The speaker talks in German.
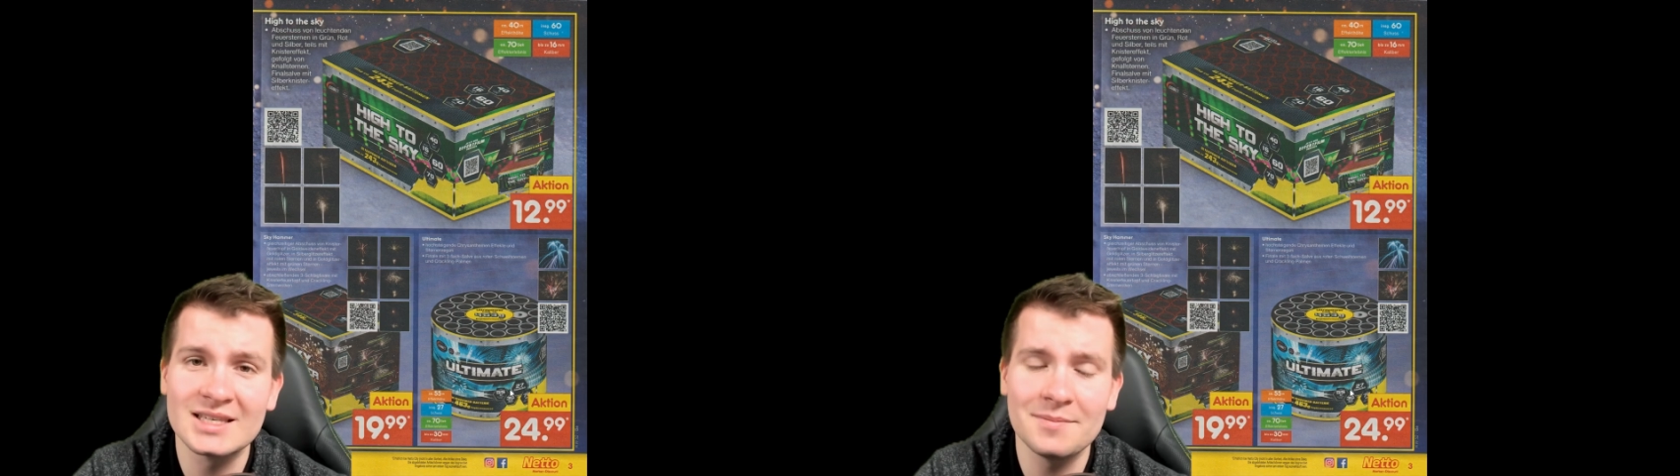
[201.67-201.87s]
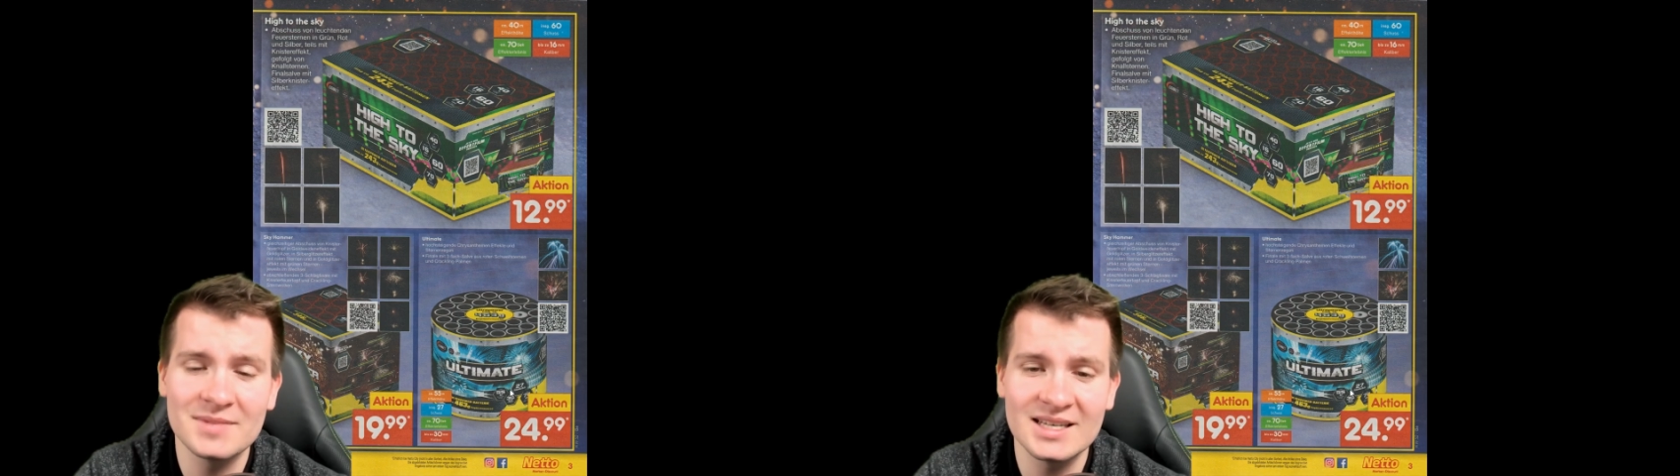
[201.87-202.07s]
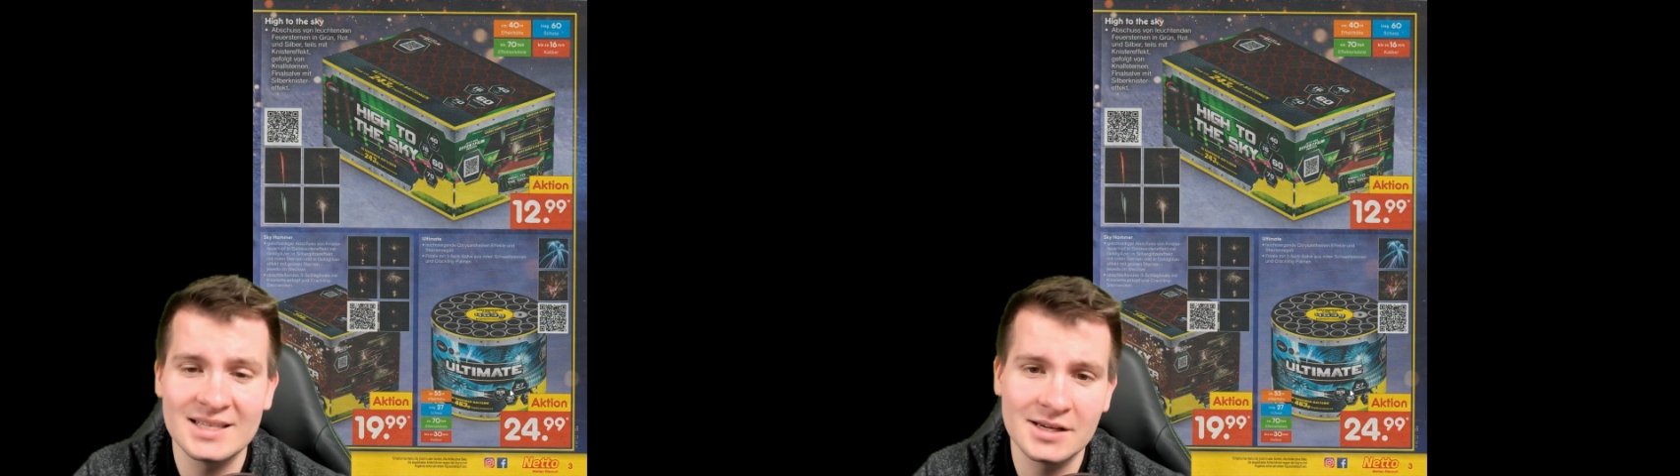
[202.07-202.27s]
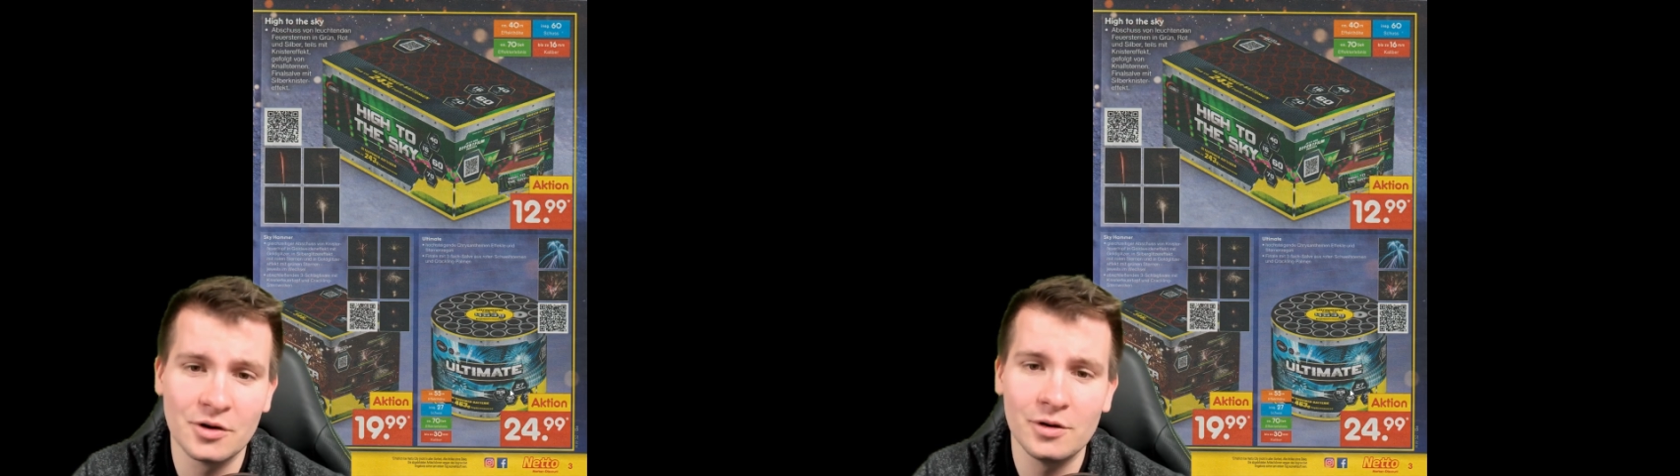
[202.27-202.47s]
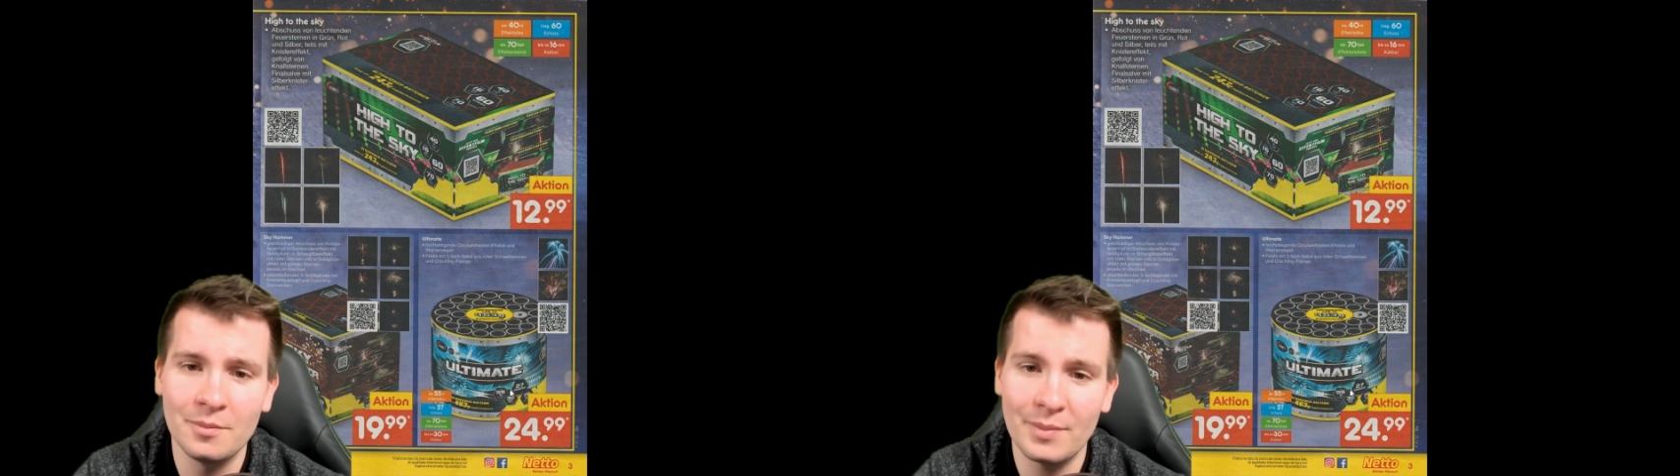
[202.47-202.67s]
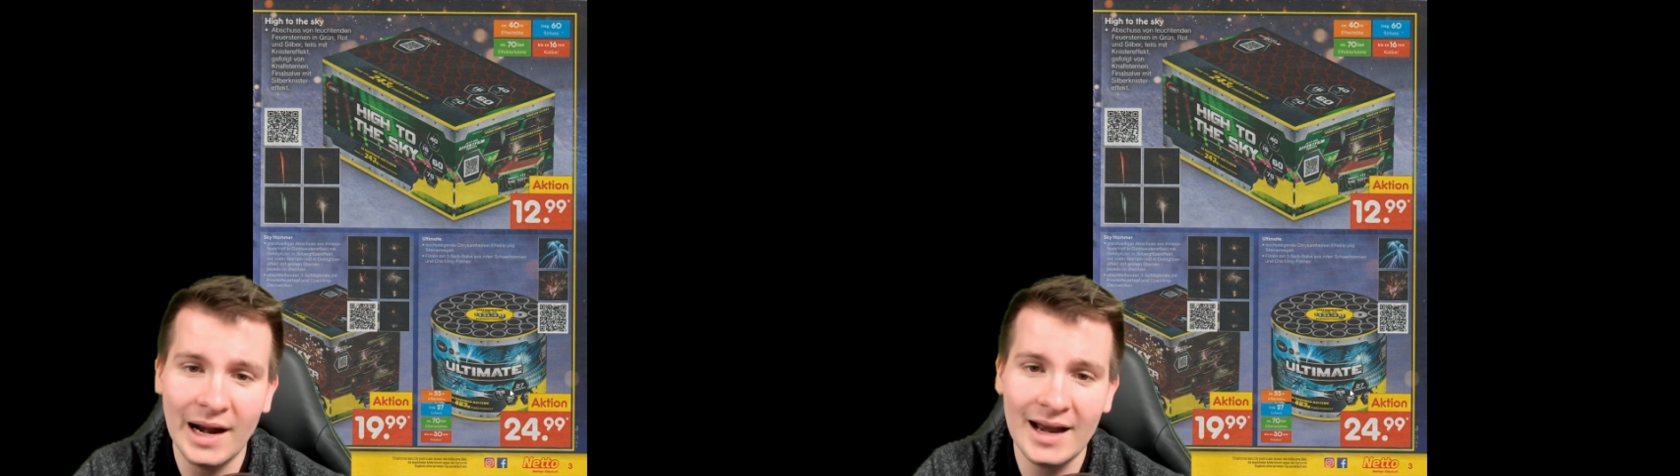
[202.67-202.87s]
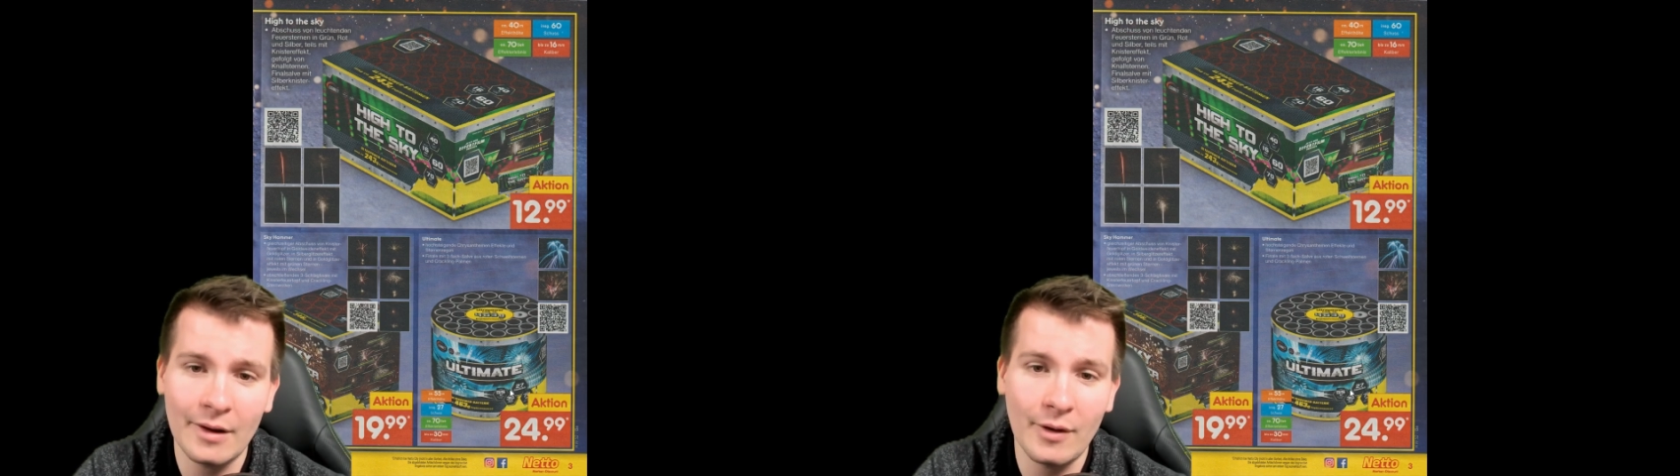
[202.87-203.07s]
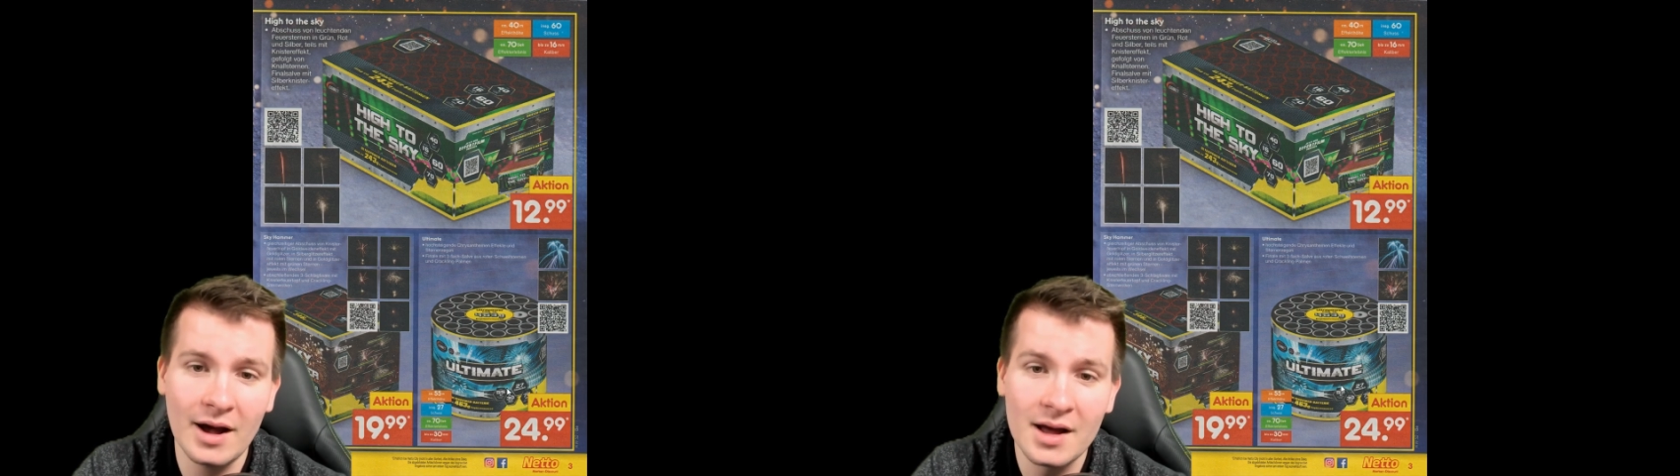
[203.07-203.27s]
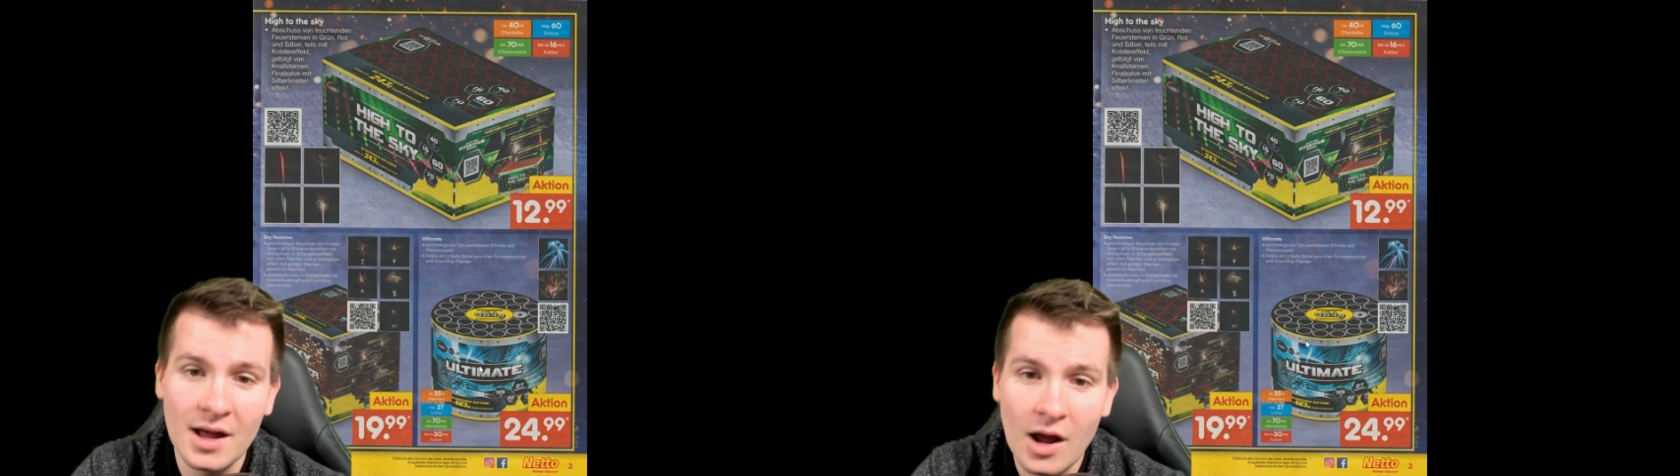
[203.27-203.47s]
70 Sekunden Brenndauer,